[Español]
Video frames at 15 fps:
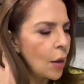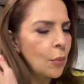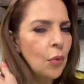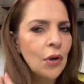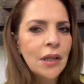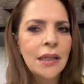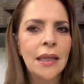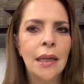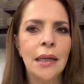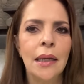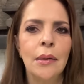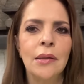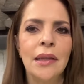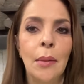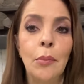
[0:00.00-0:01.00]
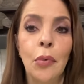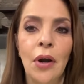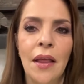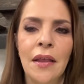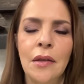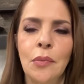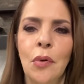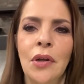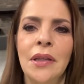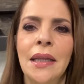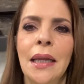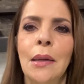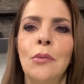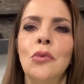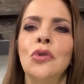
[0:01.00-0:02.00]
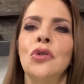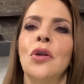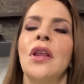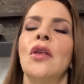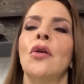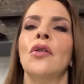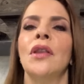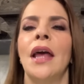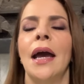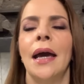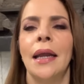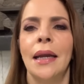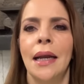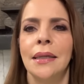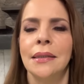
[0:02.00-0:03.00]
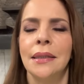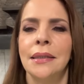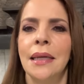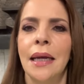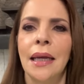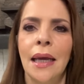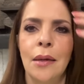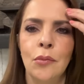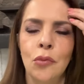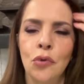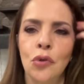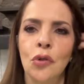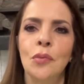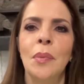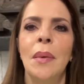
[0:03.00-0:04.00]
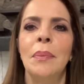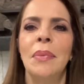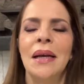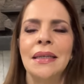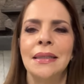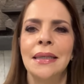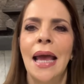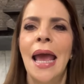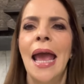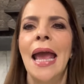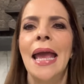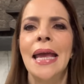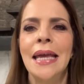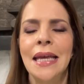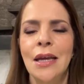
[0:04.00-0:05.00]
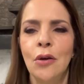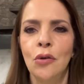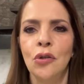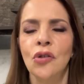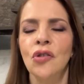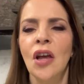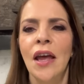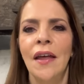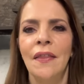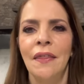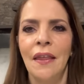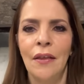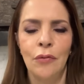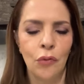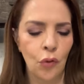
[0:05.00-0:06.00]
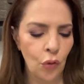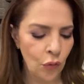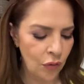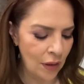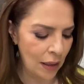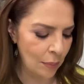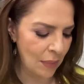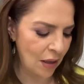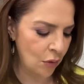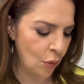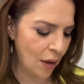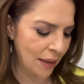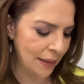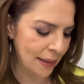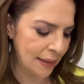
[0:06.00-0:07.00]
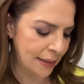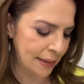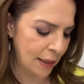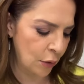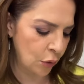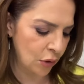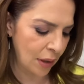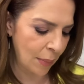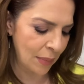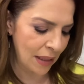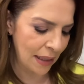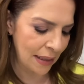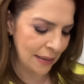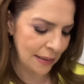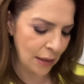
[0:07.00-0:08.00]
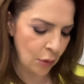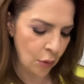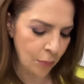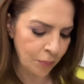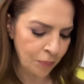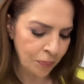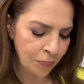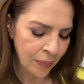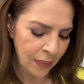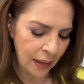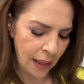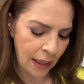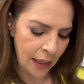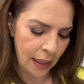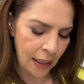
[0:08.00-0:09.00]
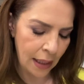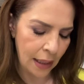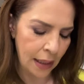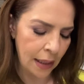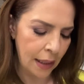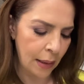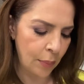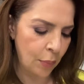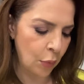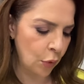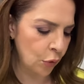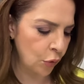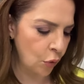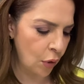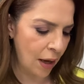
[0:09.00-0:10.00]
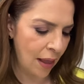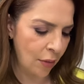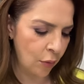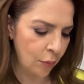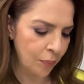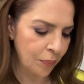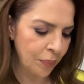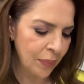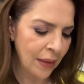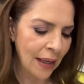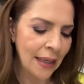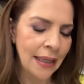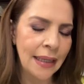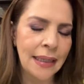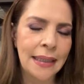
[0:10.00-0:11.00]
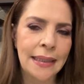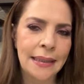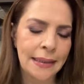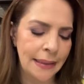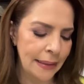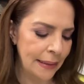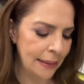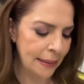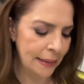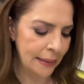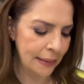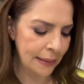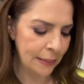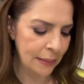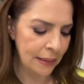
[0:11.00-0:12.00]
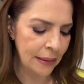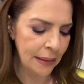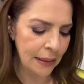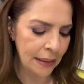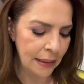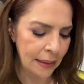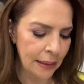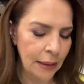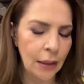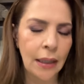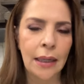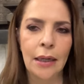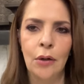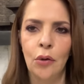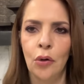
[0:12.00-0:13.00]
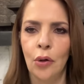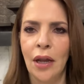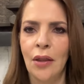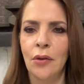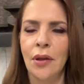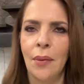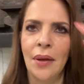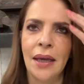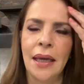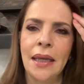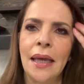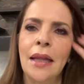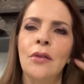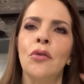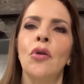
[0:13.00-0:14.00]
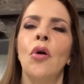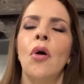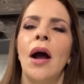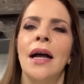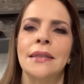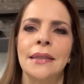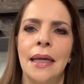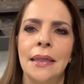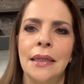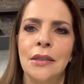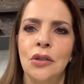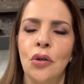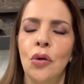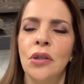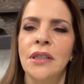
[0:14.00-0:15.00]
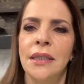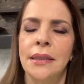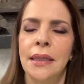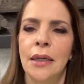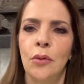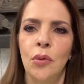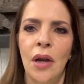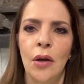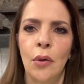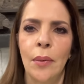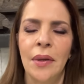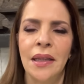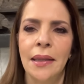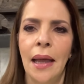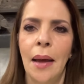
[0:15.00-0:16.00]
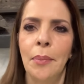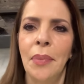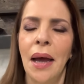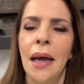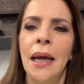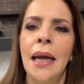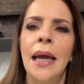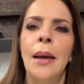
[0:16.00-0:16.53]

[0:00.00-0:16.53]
porque tiene temporadas porque tiene mucho de dónde agarrarse ya que hay muchos papás e hijos dentro del medio artístico. También les digo que eh, por otro lado eh, Ingrid eh, Coronado, ya ven que ya entró a Sale el Sol, ya está en una nueva etapa.